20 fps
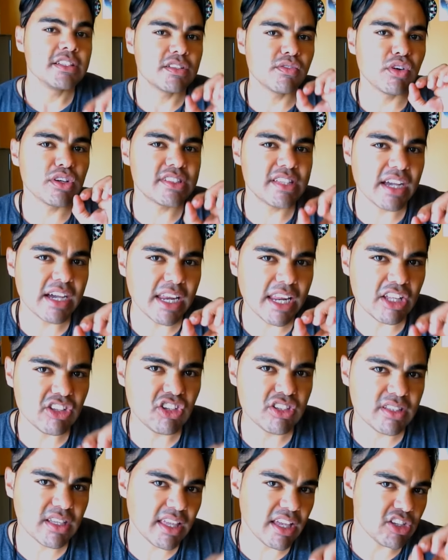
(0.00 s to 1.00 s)
Se você
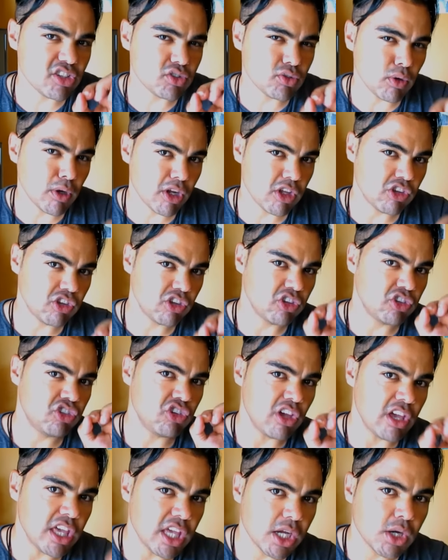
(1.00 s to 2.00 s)
acredita que a história
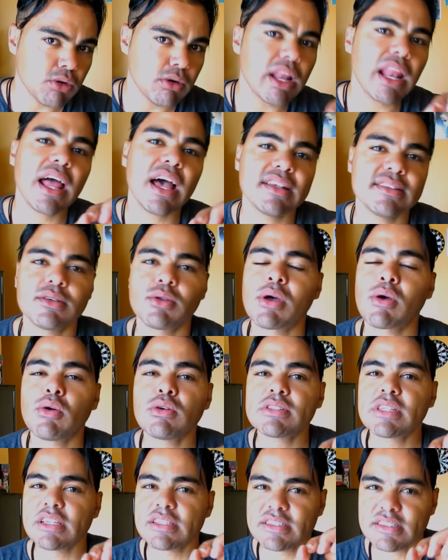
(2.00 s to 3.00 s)
de Rico e Lázaro
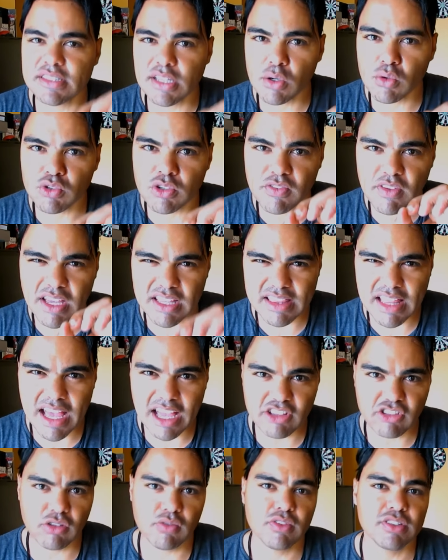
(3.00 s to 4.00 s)
aconteceu de
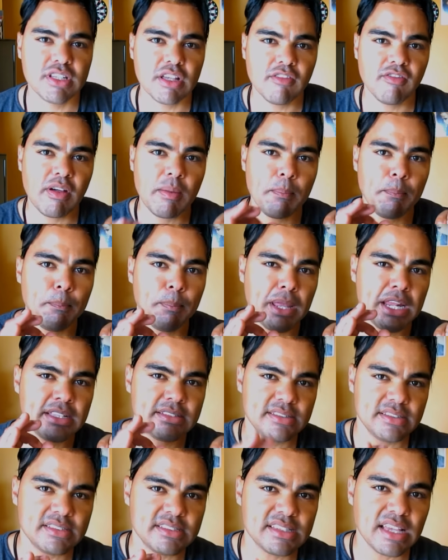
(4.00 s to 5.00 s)
verdade, você vai
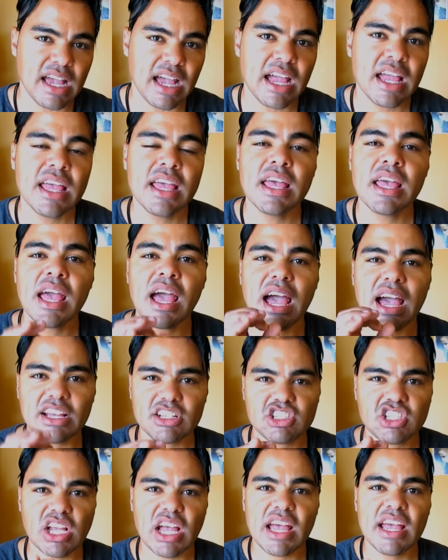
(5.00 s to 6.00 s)
precisar
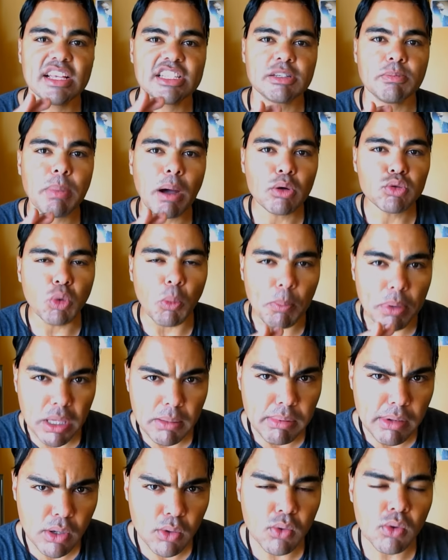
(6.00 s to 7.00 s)
achar respaldo
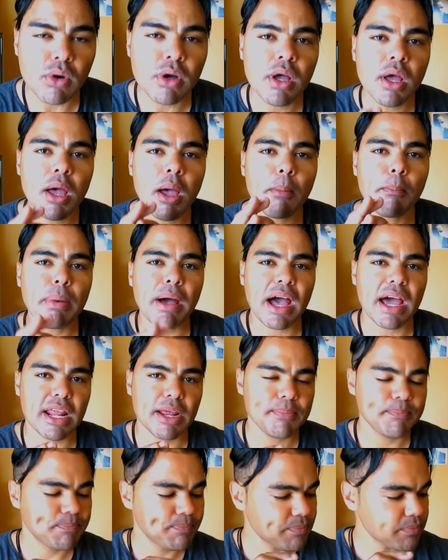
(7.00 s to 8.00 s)
bíblico
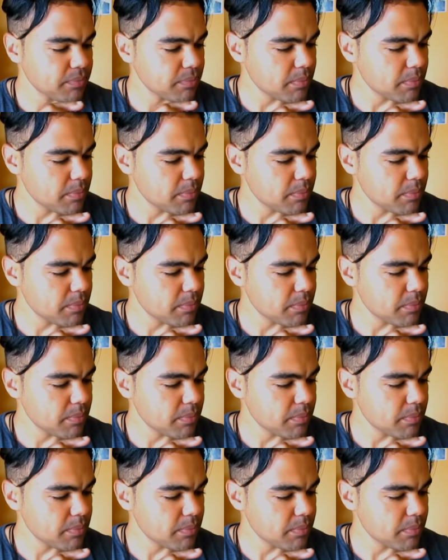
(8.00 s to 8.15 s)
para